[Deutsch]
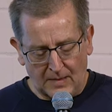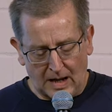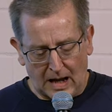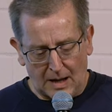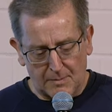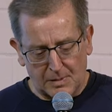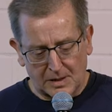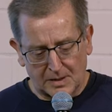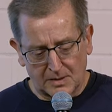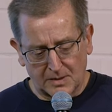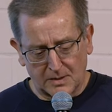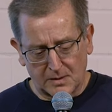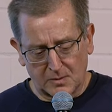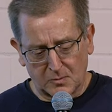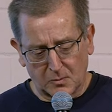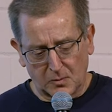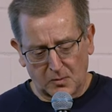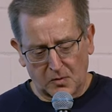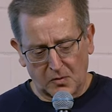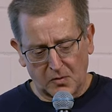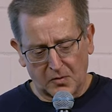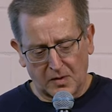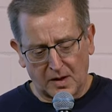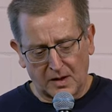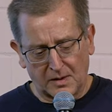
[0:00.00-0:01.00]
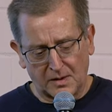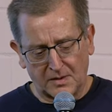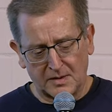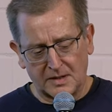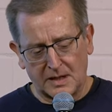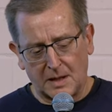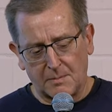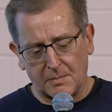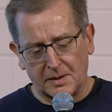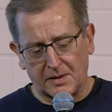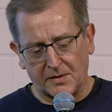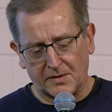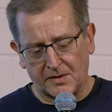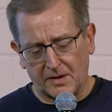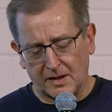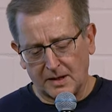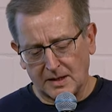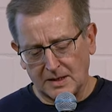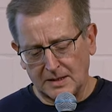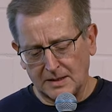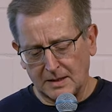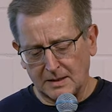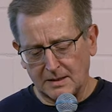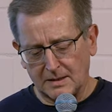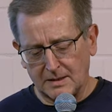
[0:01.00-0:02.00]
Aber es ist sozusagen sehr
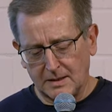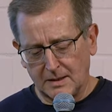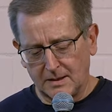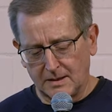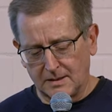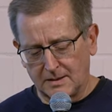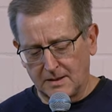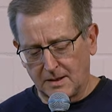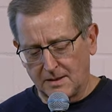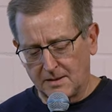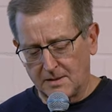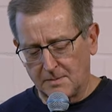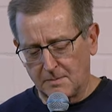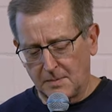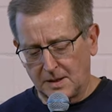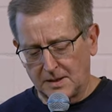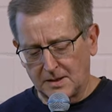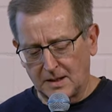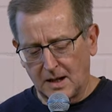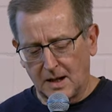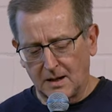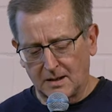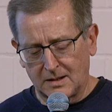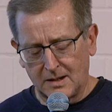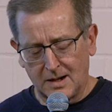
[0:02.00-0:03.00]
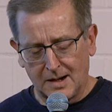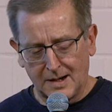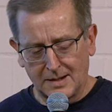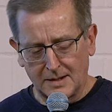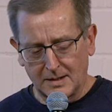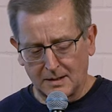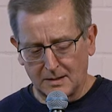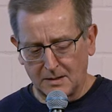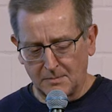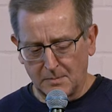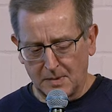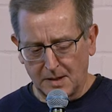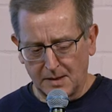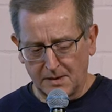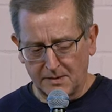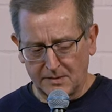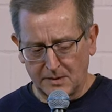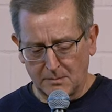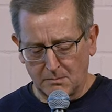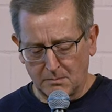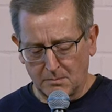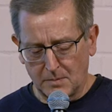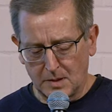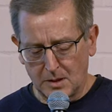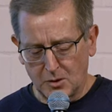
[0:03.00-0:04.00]
bezeichnend, dass man da keine
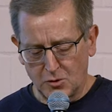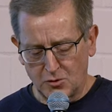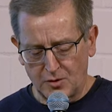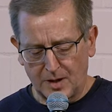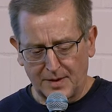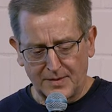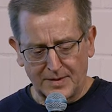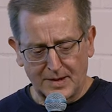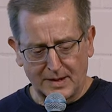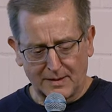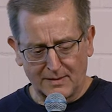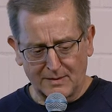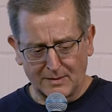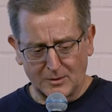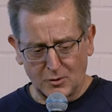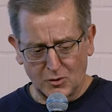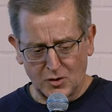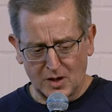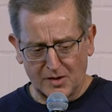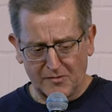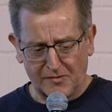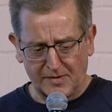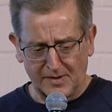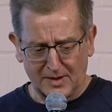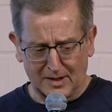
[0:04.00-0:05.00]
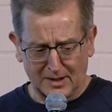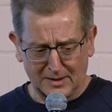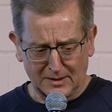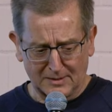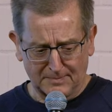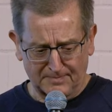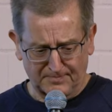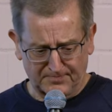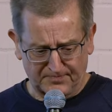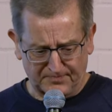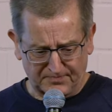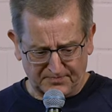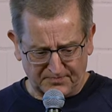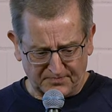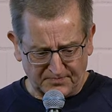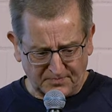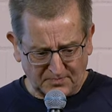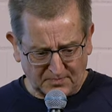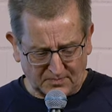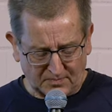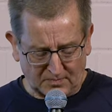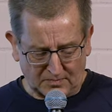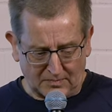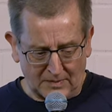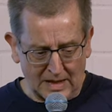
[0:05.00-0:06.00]
gemeinsamen Standards geschaffen hat.
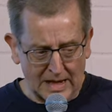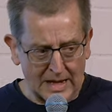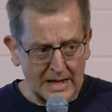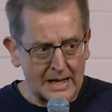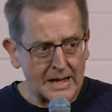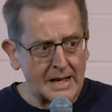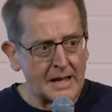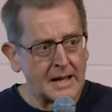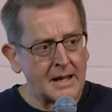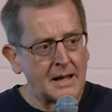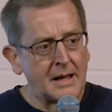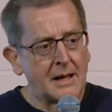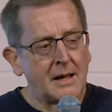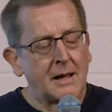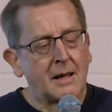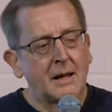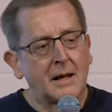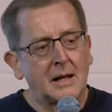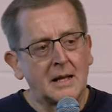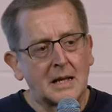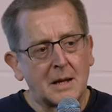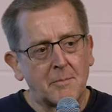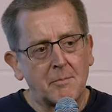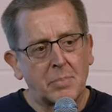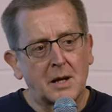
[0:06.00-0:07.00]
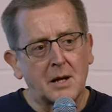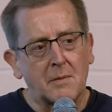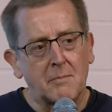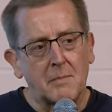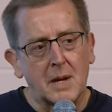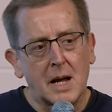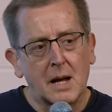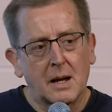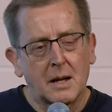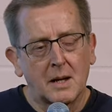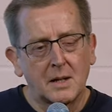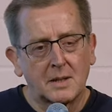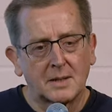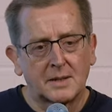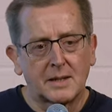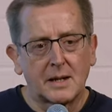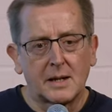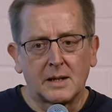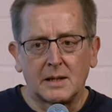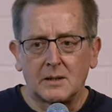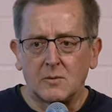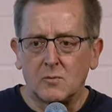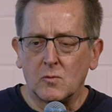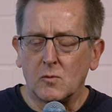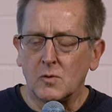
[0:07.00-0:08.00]
In dem Primärrecht
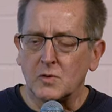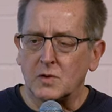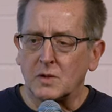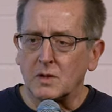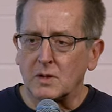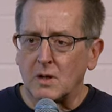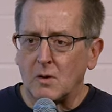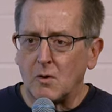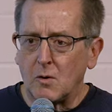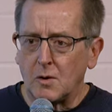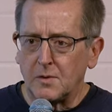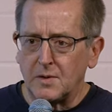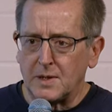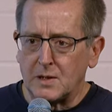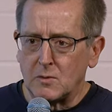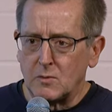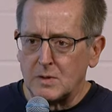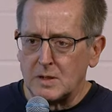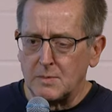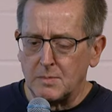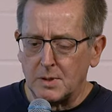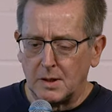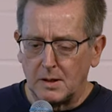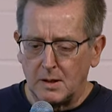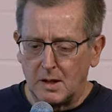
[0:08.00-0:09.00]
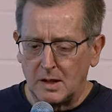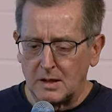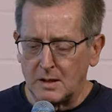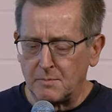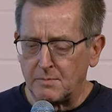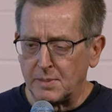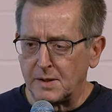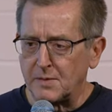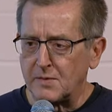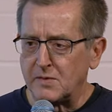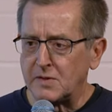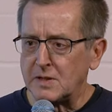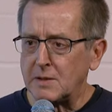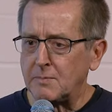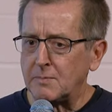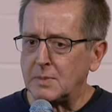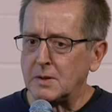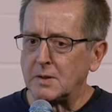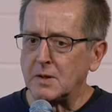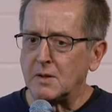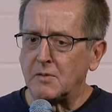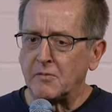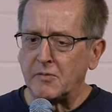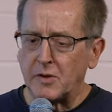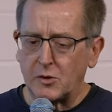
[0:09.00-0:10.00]
der EU sind auch neoliberale
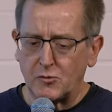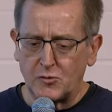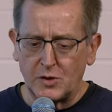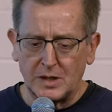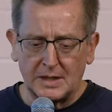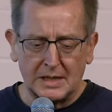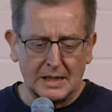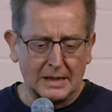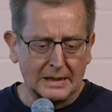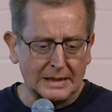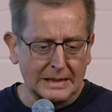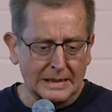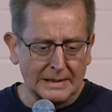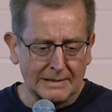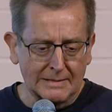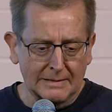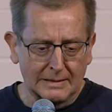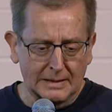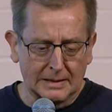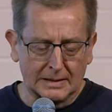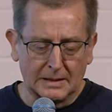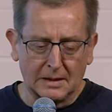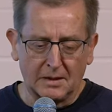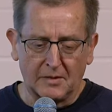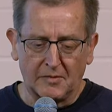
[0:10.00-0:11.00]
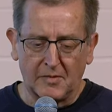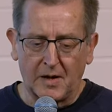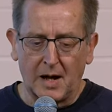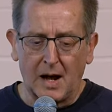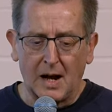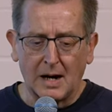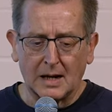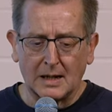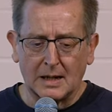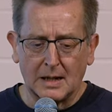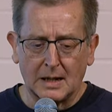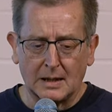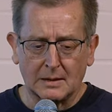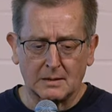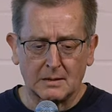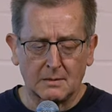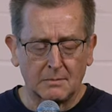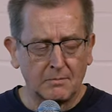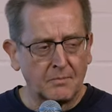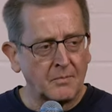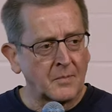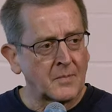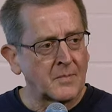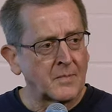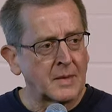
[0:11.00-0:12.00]
Prinzipien in verschiedener Hinsicht äh,
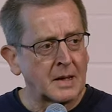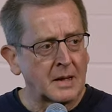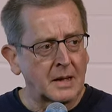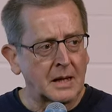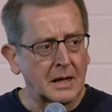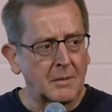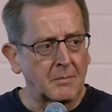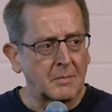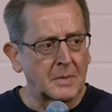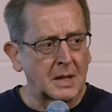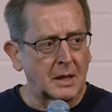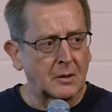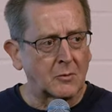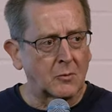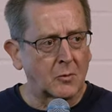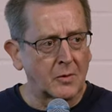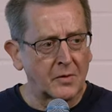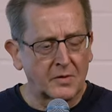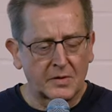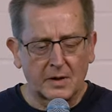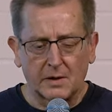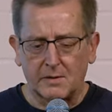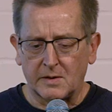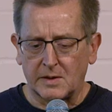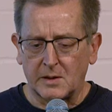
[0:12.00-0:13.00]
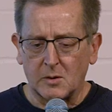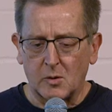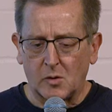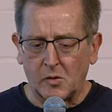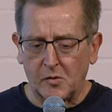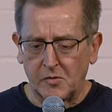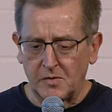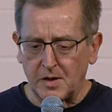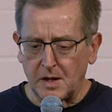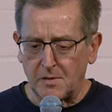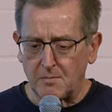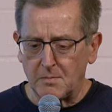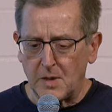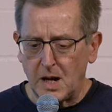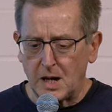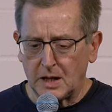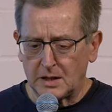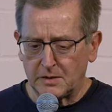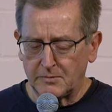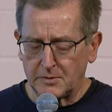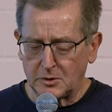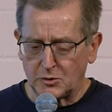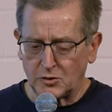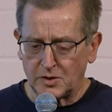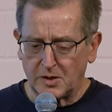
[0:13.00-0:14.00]
verankert. Eben der Grundsatz der offenen
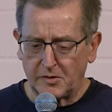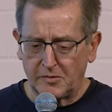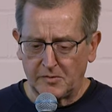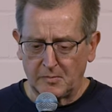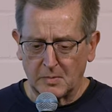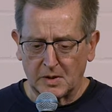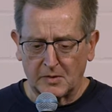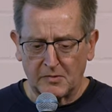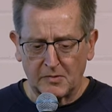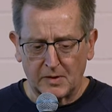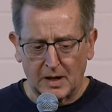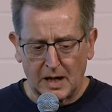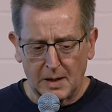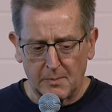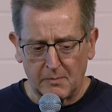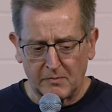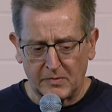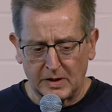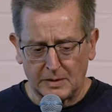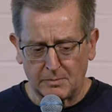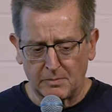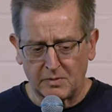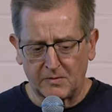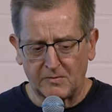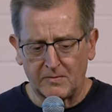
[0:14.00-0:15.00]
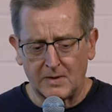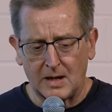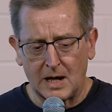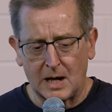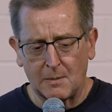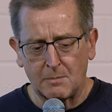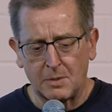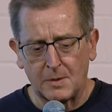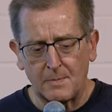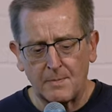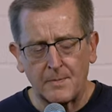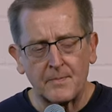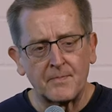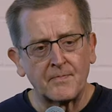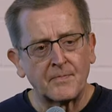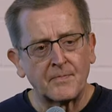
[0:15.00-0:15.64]
Marktwirtschaft mit freiem Wettbewerb,